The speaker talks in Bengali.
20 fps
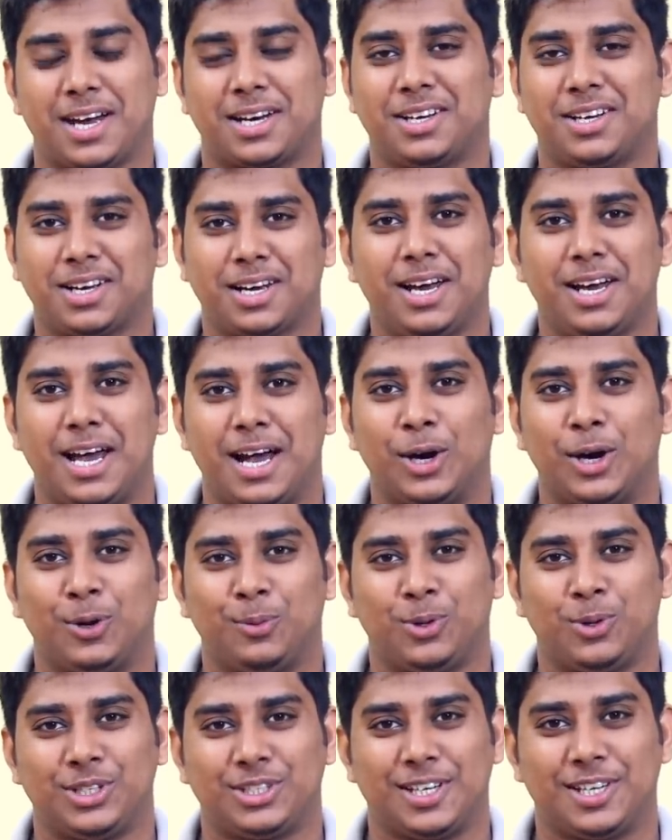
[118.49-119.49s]
এক টাকা
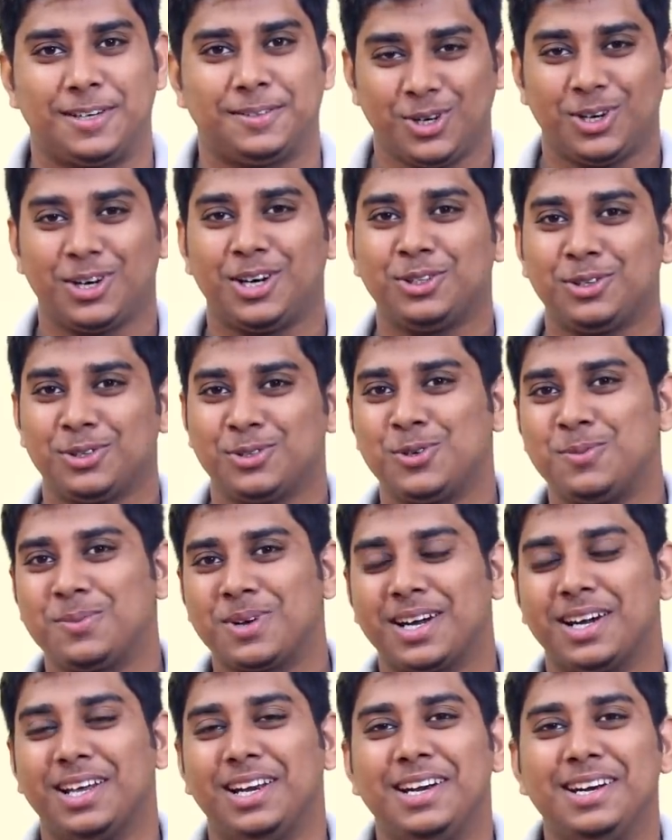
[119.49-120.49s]
এগারো পয়সা হয়তো
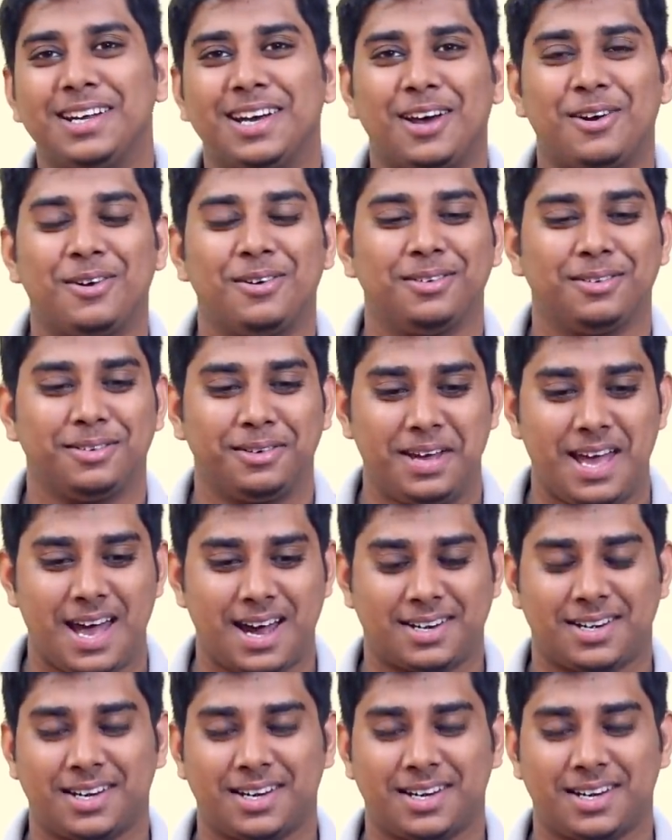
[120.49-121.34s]
চমকে গেলেন কারণ এক